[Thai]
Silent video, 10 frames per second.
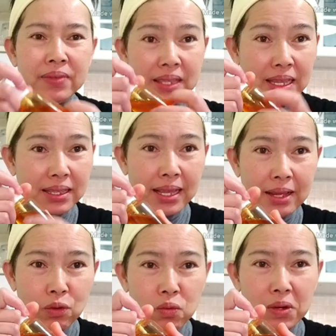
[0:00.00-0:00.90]
เน็ตใน
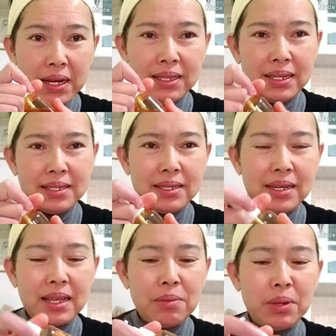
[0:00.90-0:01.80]
กูเกิล นะเซิ
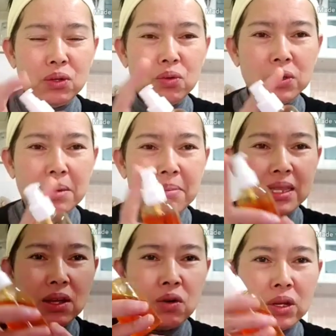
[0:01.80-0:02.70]
ร์ชเข้าไปดูน้ำมั
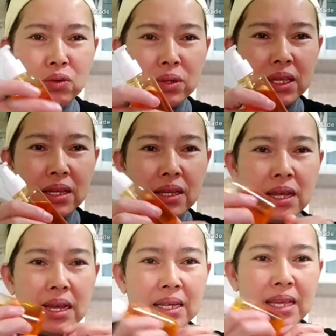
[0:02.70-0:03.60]
นออยล์ตัวนี้
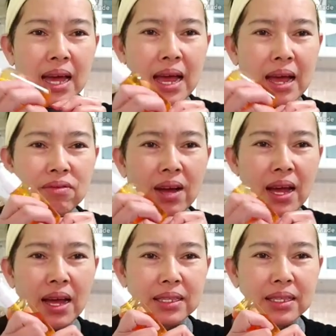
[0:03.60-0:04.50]
ถ้าหากว่า
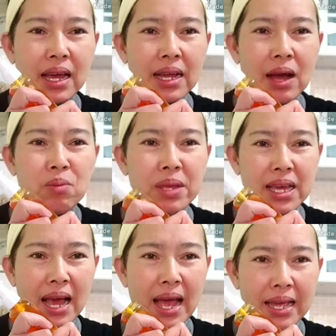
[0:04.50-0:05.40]
ถ้าเขามี
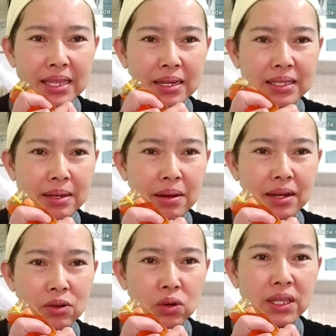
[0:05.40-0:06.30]
ขายนะจะ
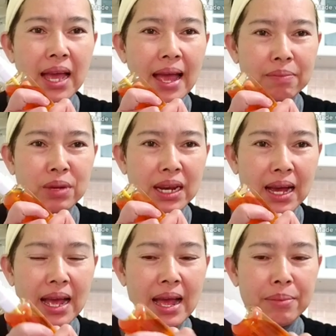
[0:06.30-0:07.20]
ค่อนข้างมีรา
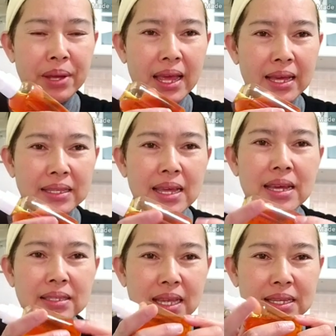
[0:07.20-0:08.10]
คาแพง
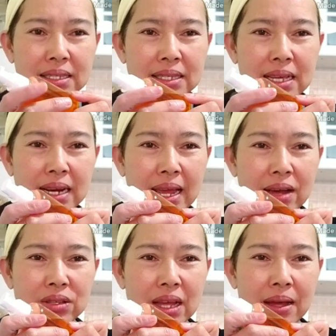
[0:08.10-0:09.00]
แต่จริงๆแล้
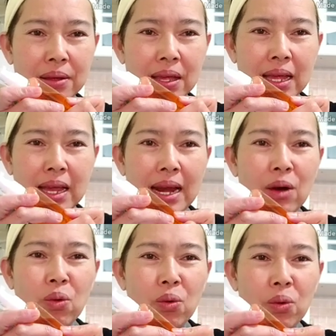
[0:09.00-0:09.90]
วนะเรา